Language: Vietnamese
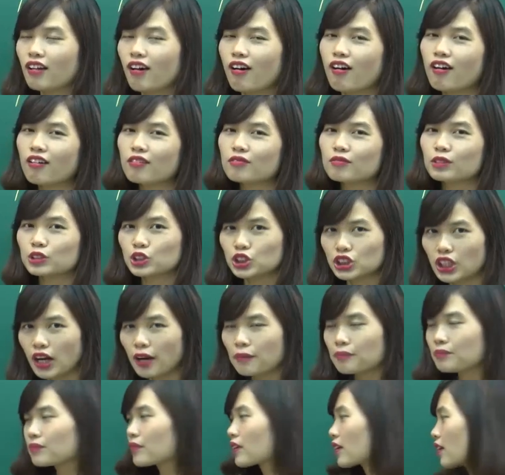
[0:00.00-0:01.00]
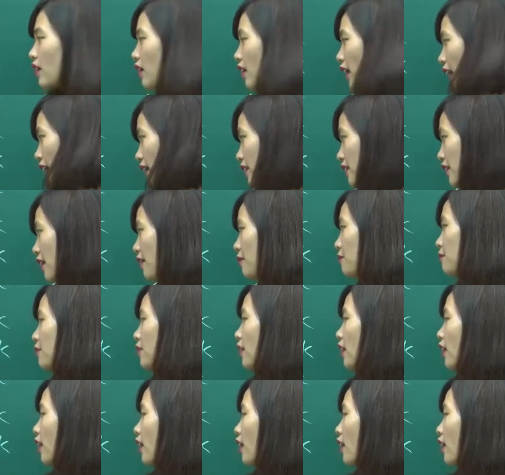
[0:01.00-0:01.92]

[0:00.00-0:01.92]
Long và job ngắn nhé.